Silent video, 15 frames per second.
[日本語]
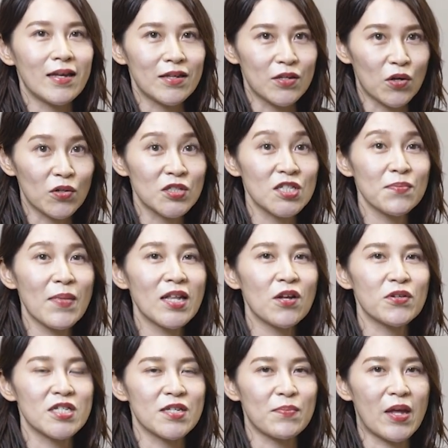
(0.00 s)
四つ目
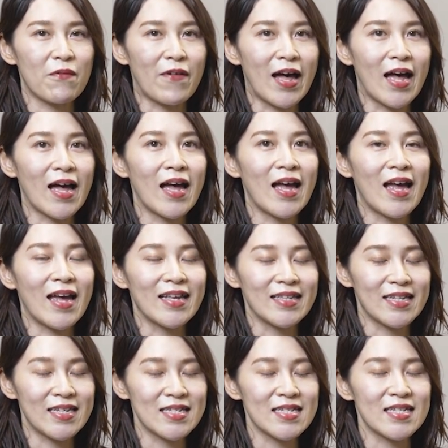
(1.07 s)
の節目は
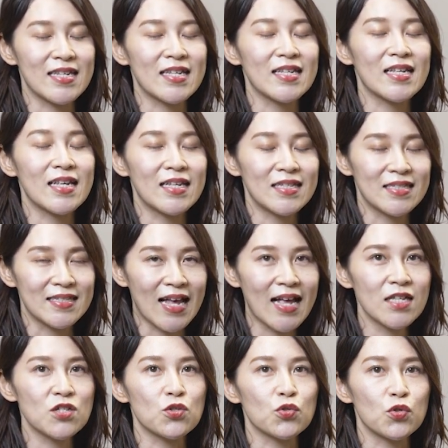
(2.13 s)
妊娠
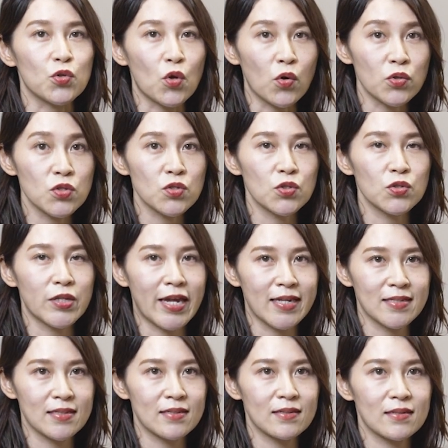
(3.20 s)
34週で
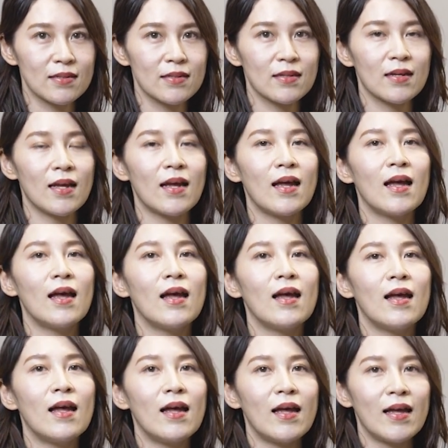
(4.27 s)
す。
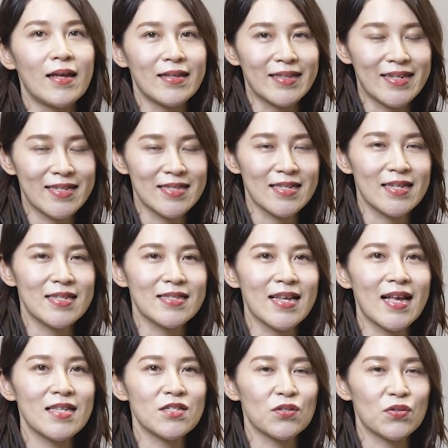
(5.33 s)
妊娠
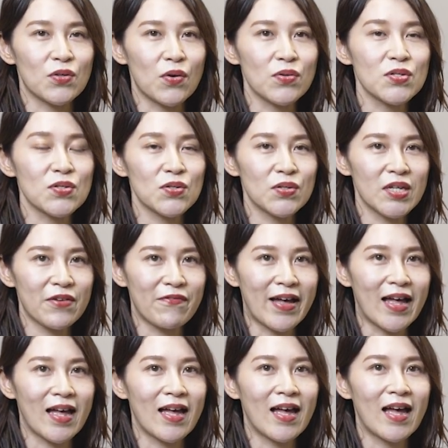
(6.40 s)
34週に
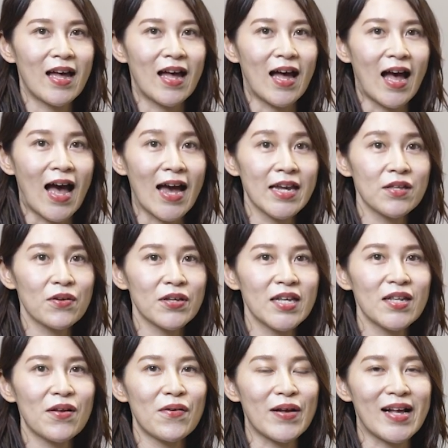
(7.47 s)
は肺の
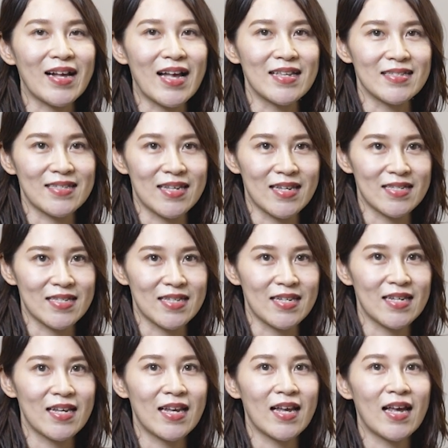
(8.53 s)
機能が完成
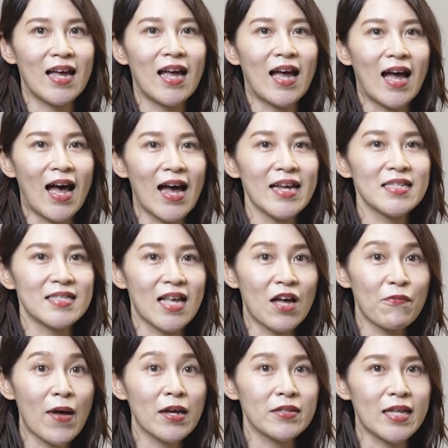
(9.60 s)
し、肺
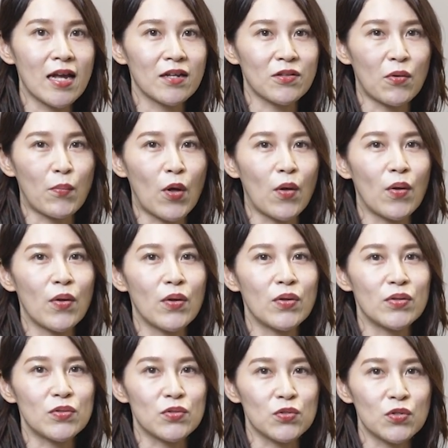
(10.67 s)
サーファクタントも
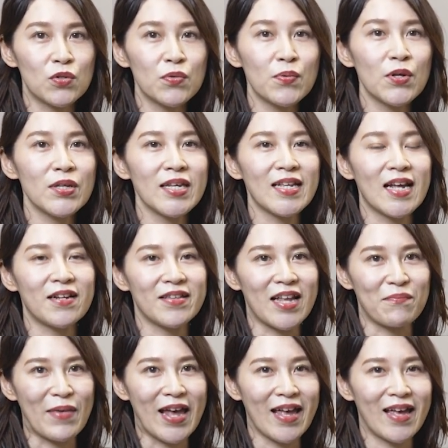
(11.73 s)
十分になる
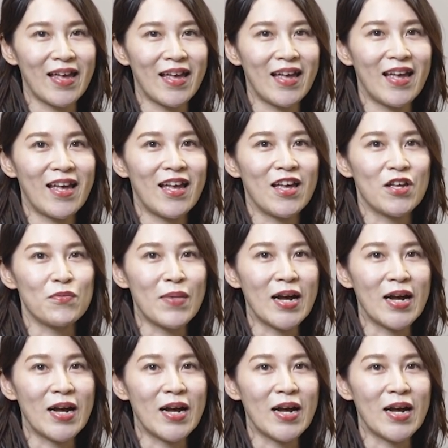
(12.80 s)
ため、生